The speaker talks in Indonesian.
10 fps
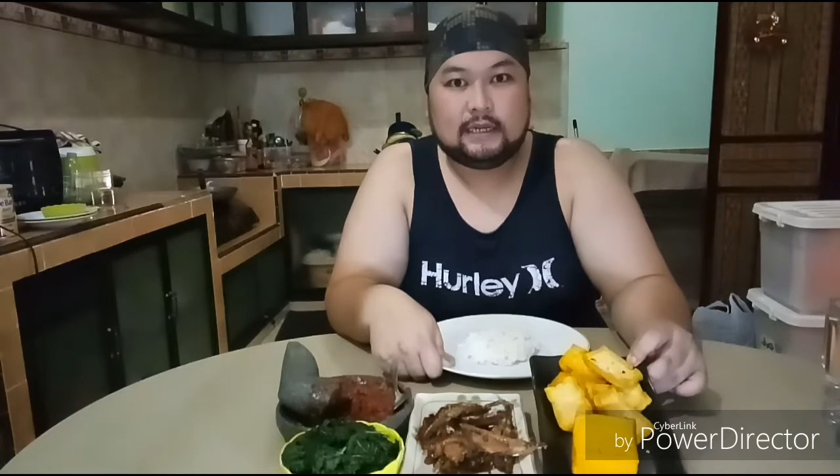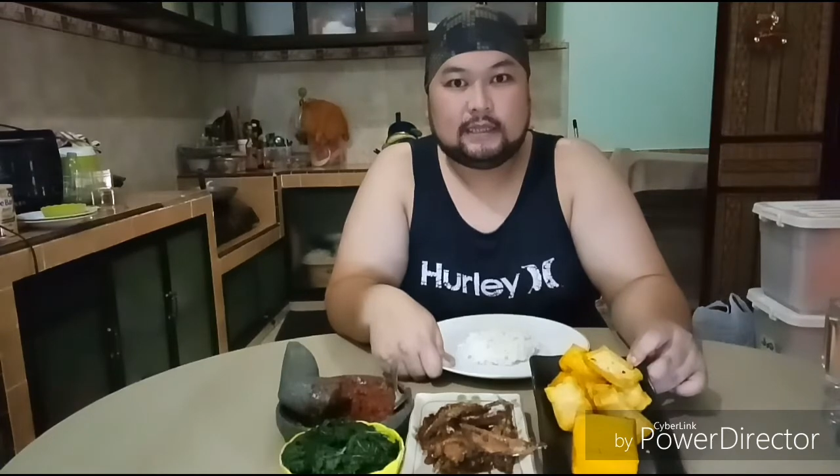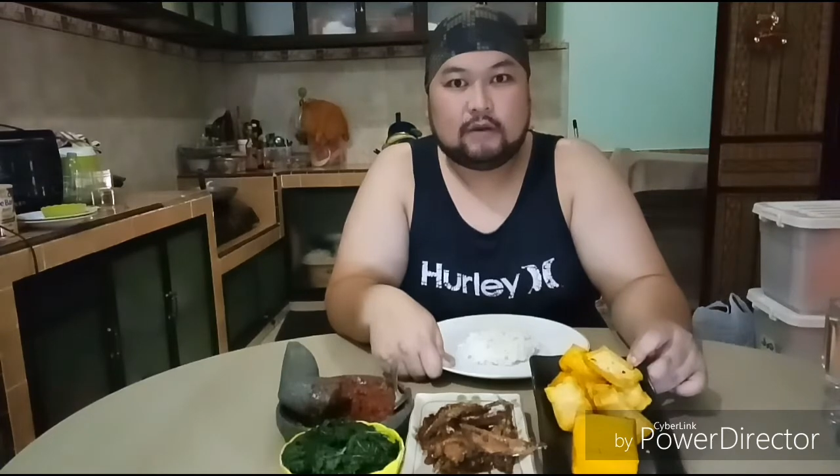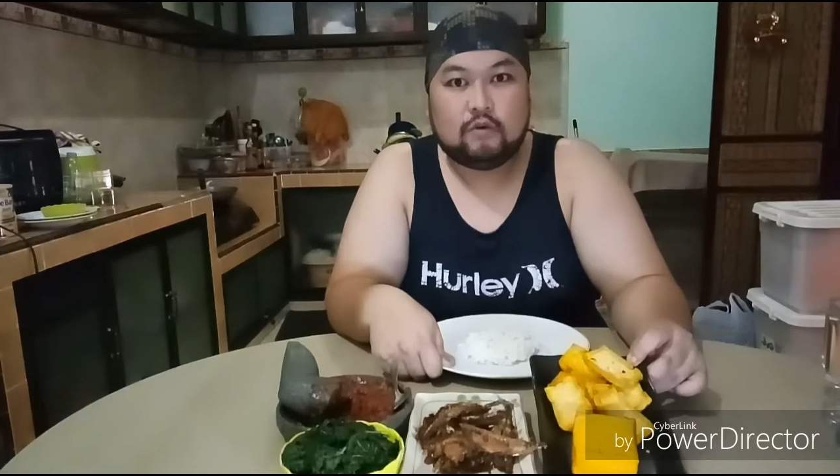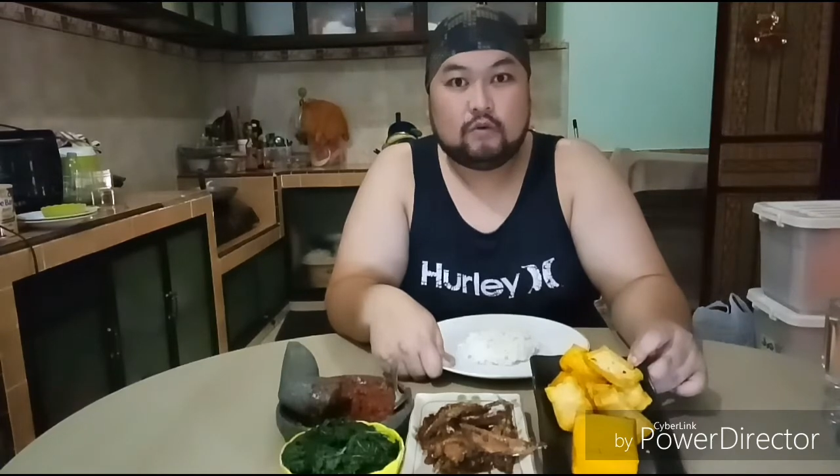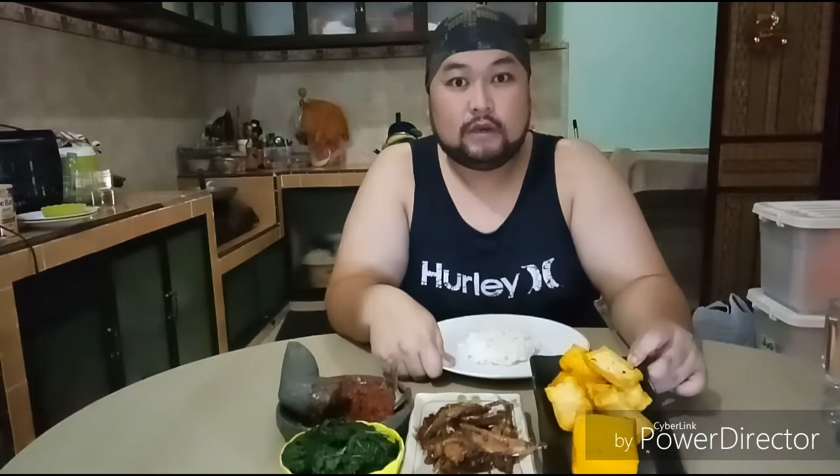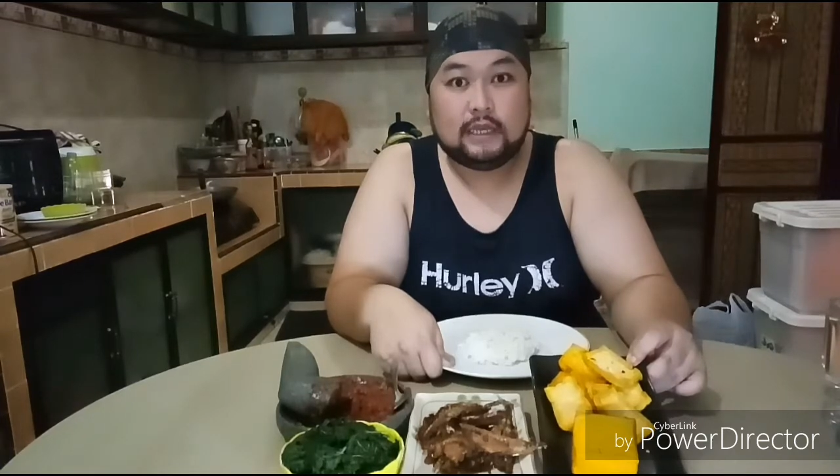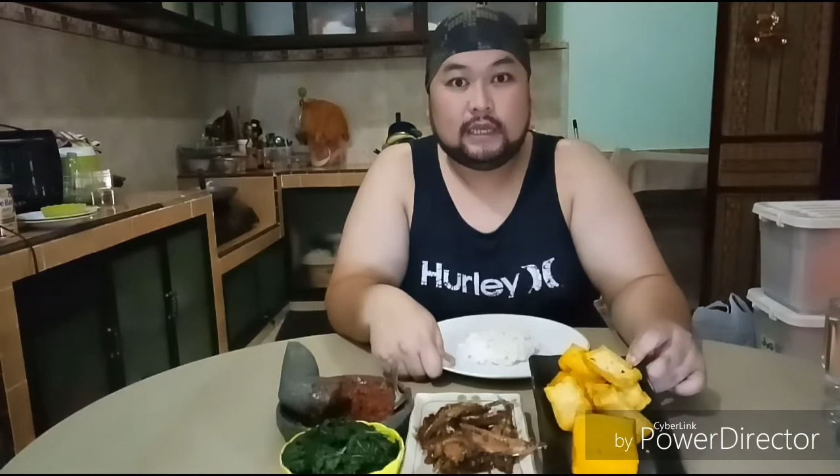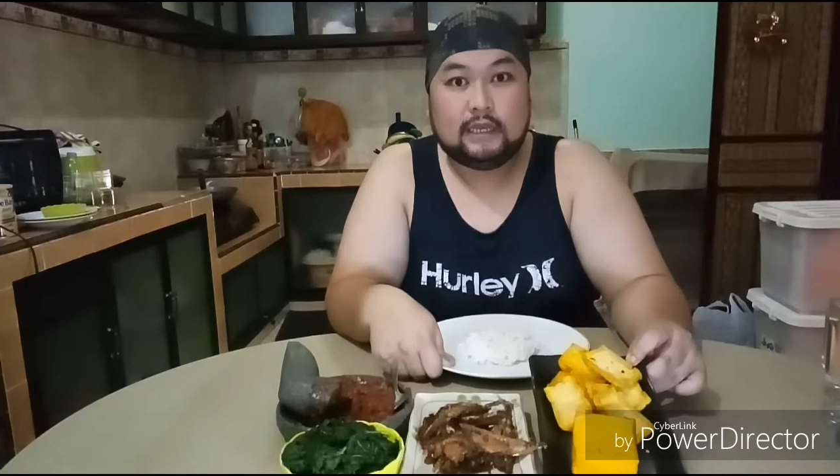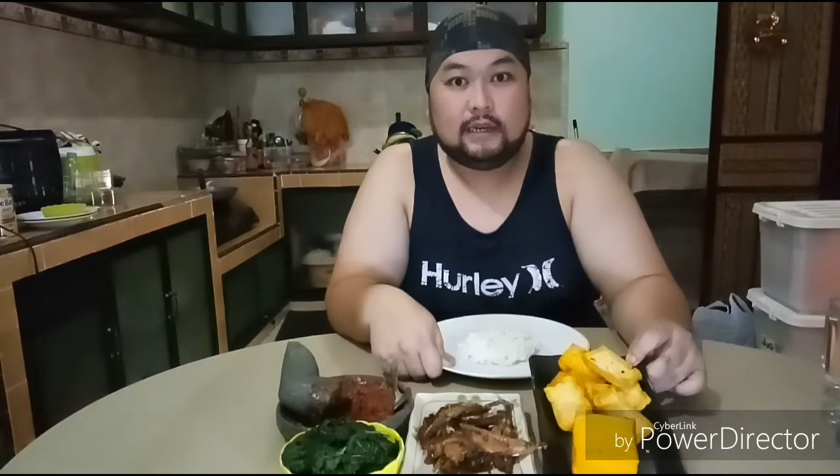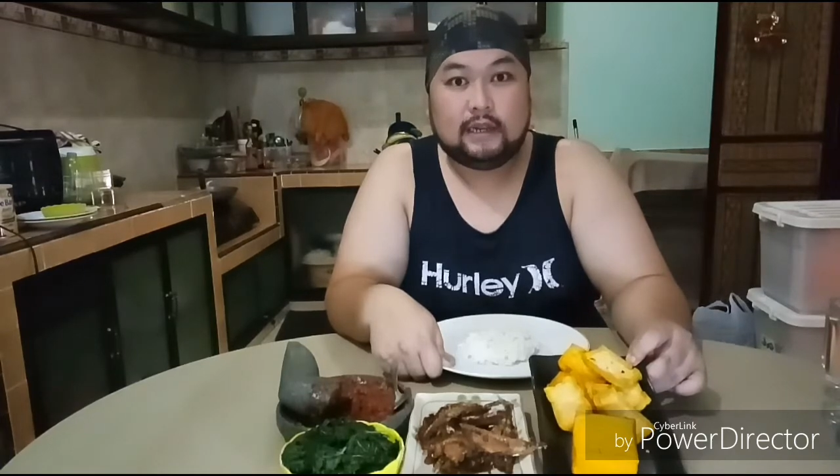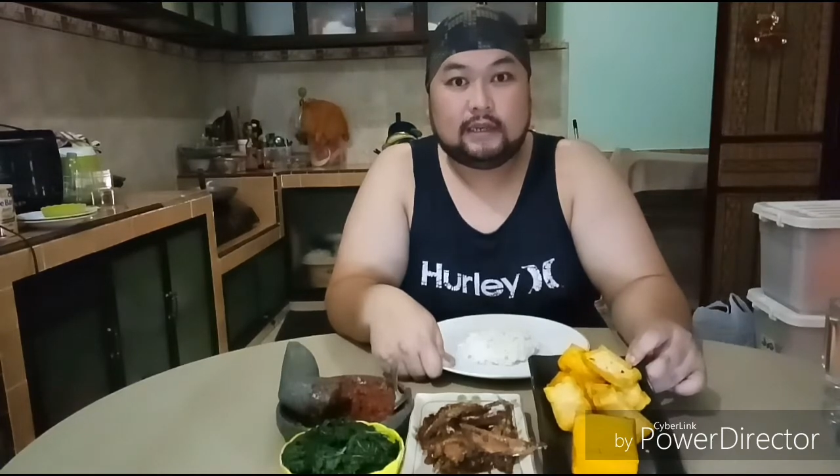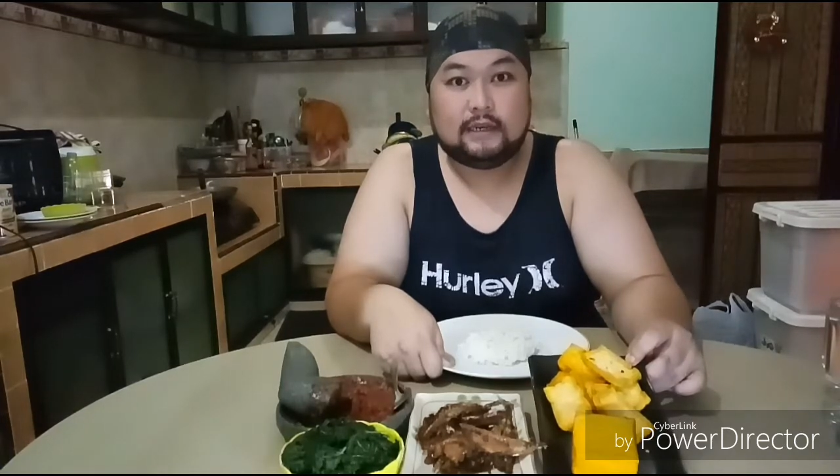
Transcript: ada tahu kuning dan